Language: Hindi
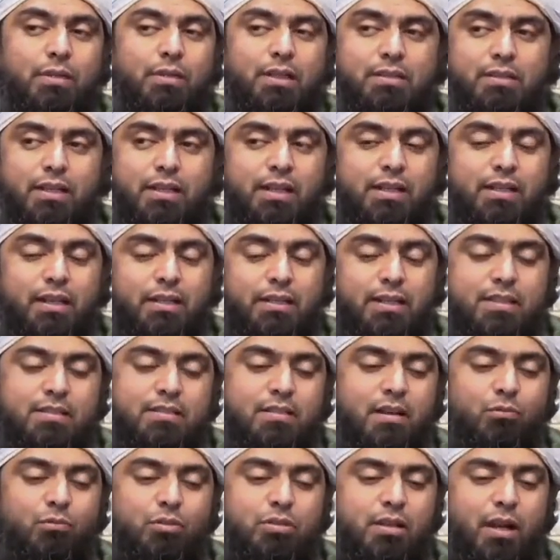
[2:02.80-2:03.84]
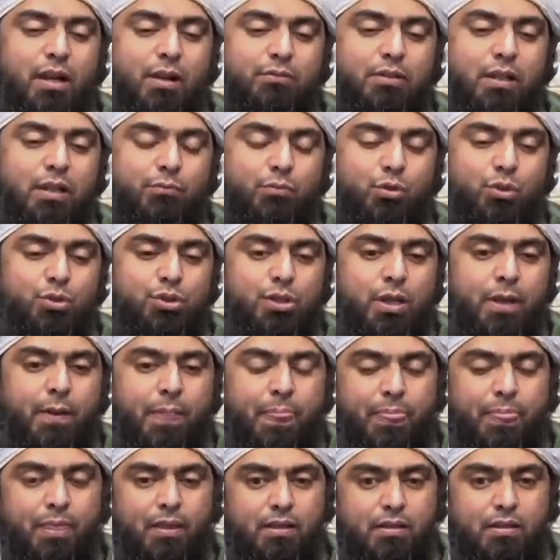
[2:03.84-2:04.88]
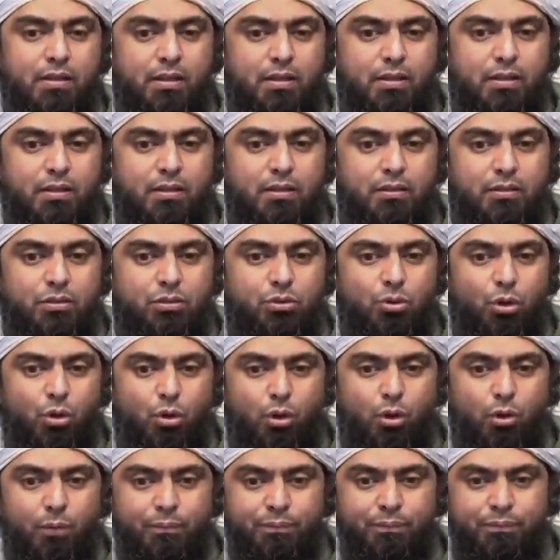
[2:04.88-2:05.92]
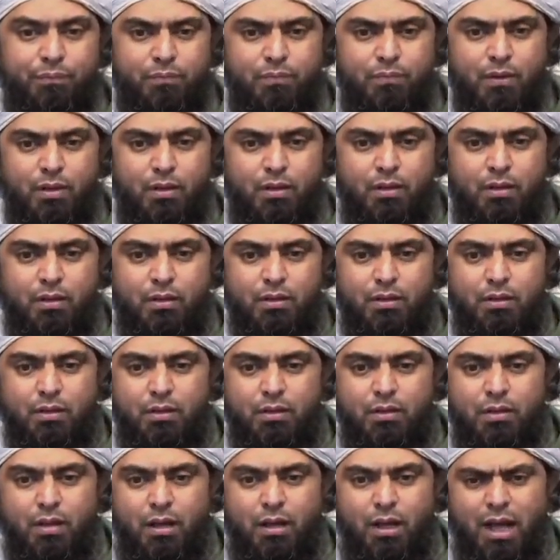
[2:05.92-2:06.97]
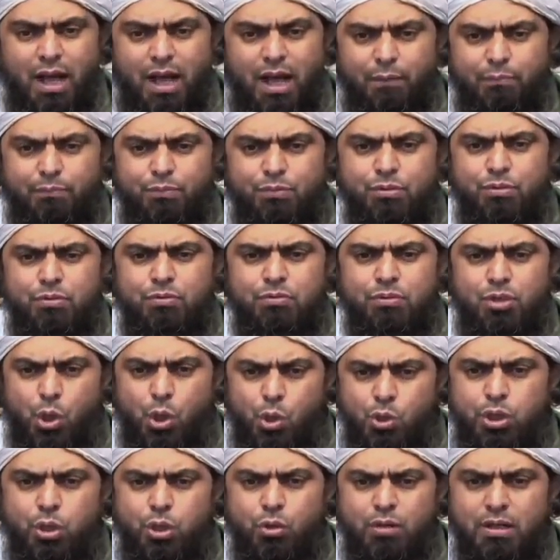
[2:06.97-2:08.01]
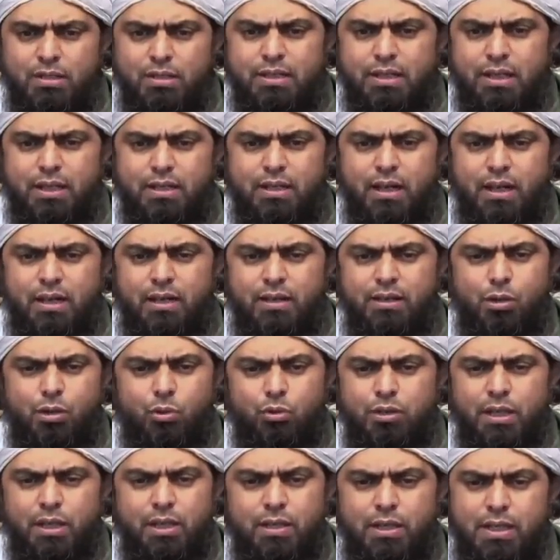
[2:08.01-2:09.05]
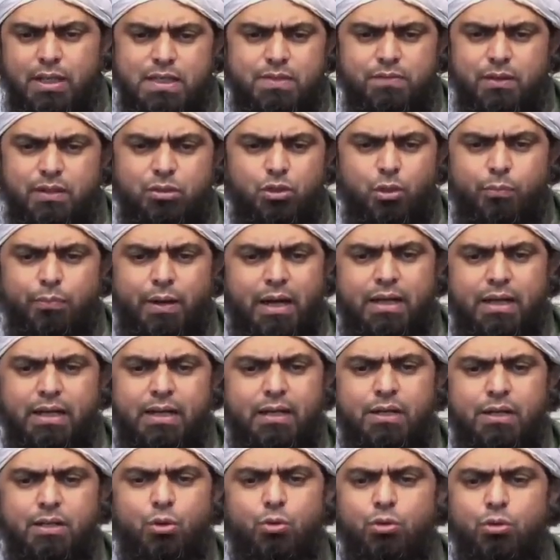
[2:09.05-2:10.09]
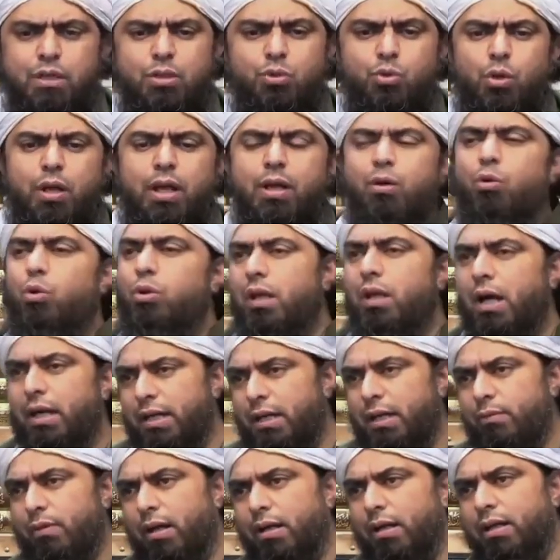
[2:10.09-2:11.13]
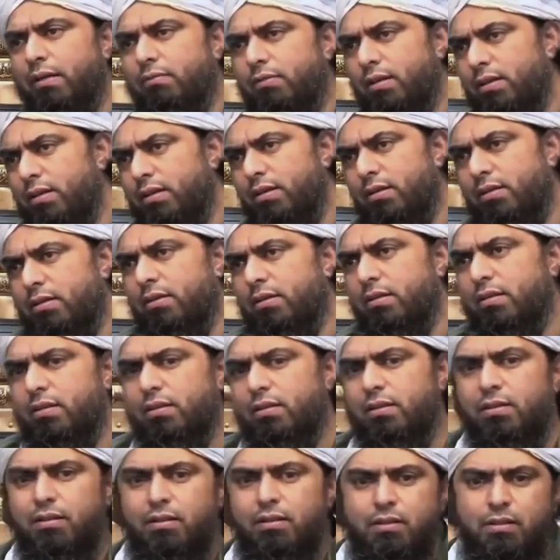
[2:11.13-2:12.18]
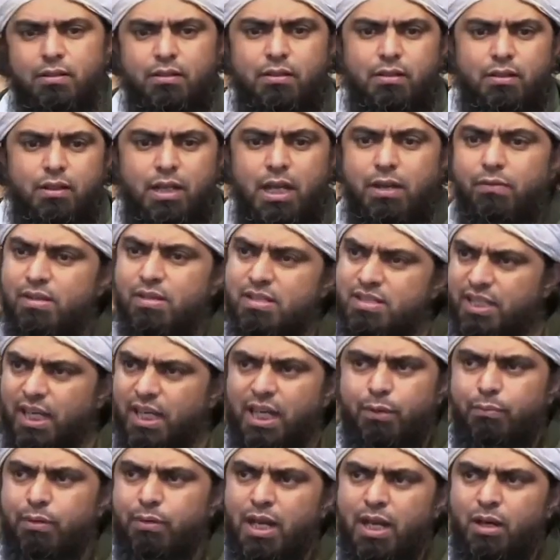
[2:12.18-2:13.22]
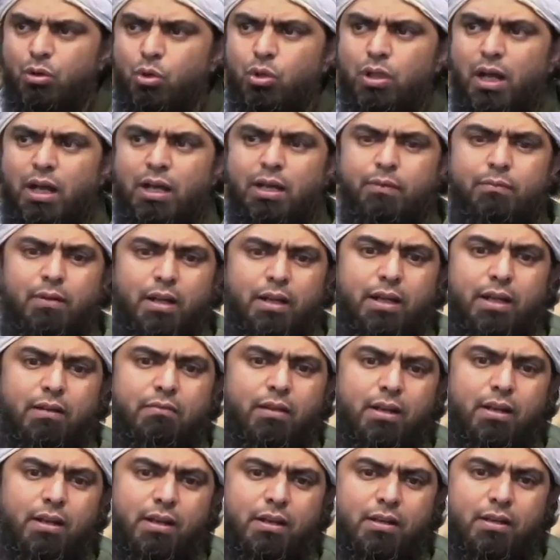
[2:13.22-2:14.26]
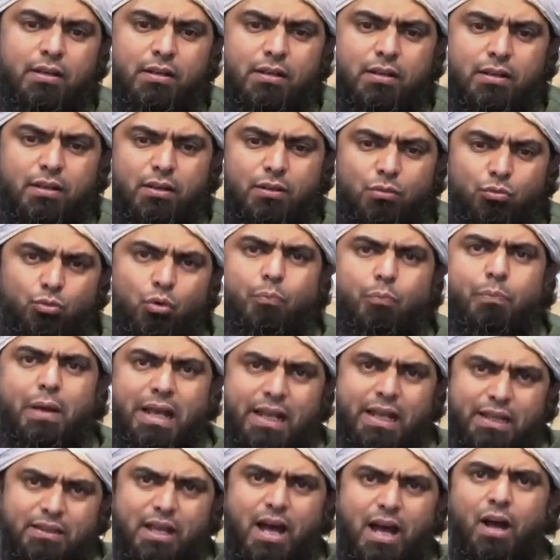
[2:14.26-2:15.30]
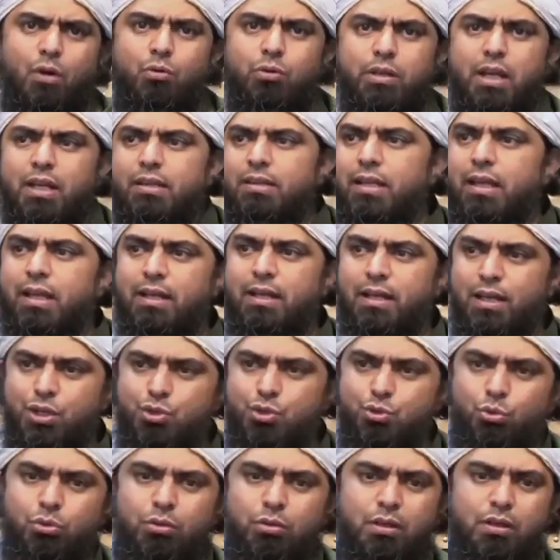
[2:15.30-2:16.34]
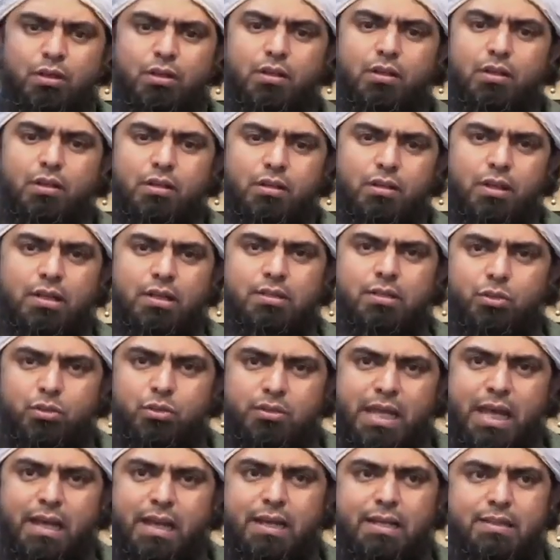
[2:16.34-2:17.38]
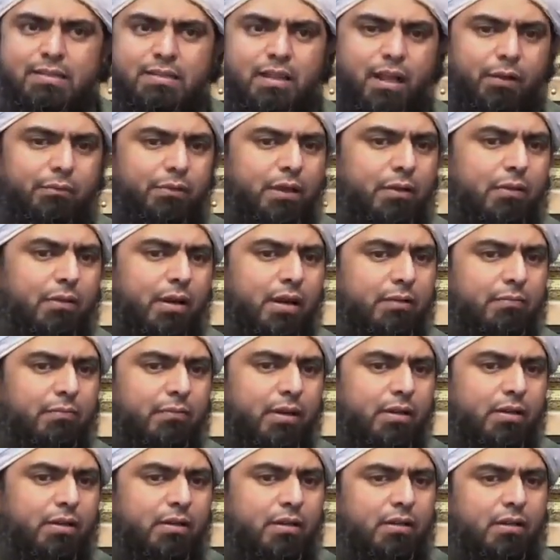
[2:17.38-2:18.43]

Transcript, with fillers: पता चलेगा किस तरह वो इस्लाम तक पहुंचे तो आप यहूदियों का जिक्र कर रहे हैं यहूदी इस वक्त तो प्रैक्टिकली यहूदी तो एक खुदा के ही मानने वाले हैं इवन सिख भी एक खुदा के मानने वाले हैं वो पहले था उनके अंदर एक इशू अजर उजैर इस्लाम के बारे में